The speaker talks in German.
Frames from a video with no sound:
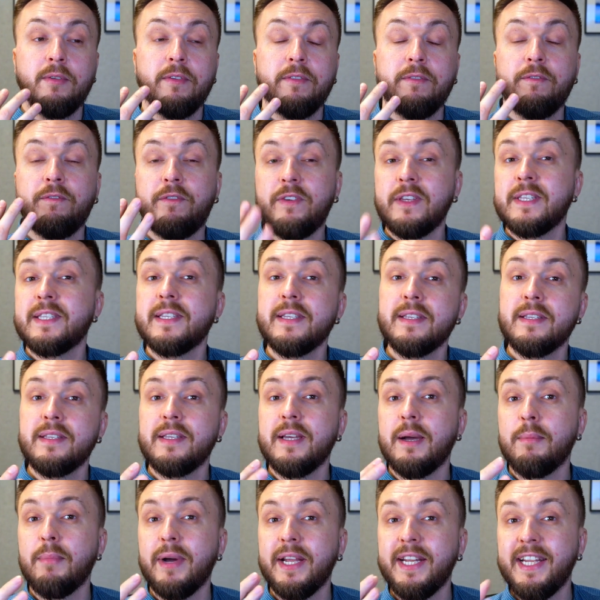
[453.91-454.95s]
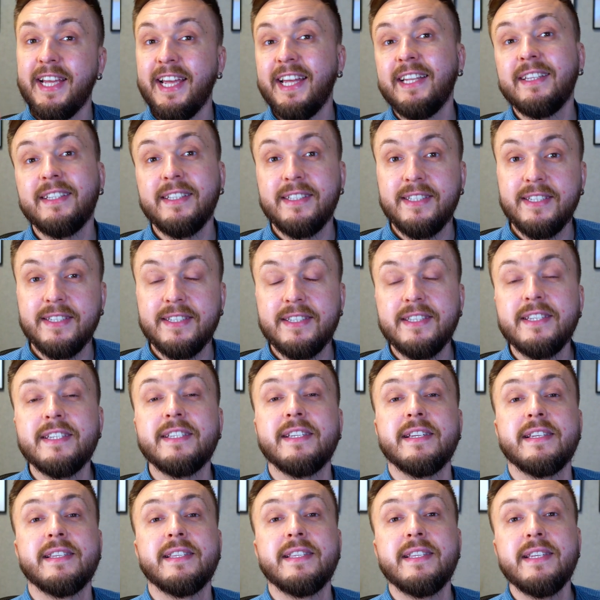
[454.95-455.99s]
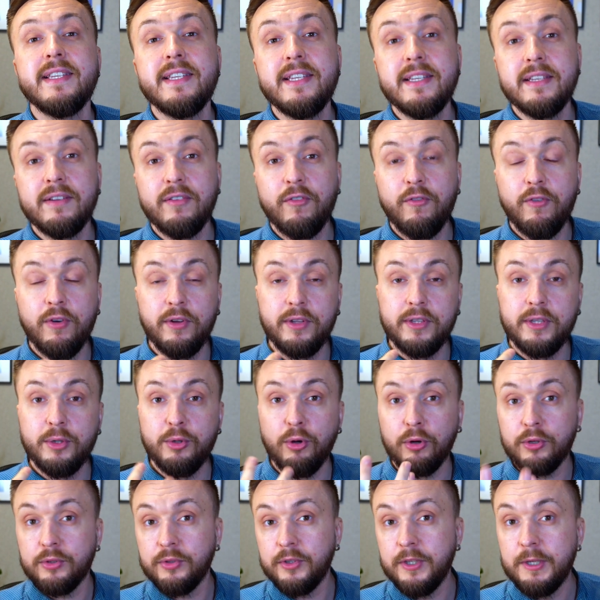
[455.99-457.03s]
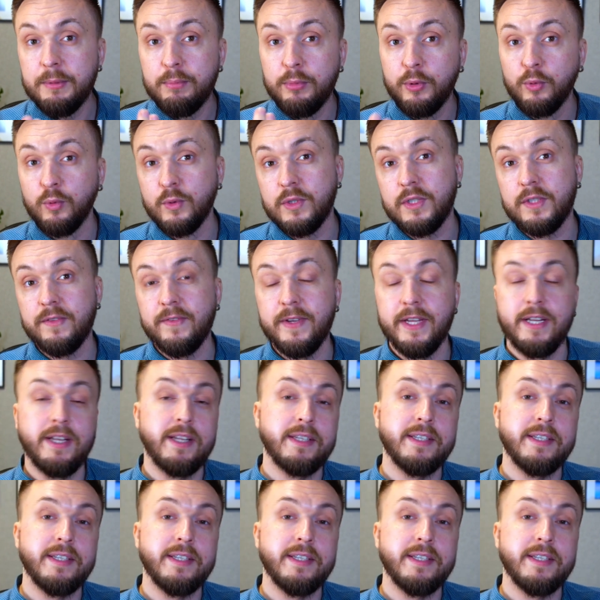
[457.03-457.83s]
wissen ja meine Entities nicht, dass die von Doktrin benutzt werden.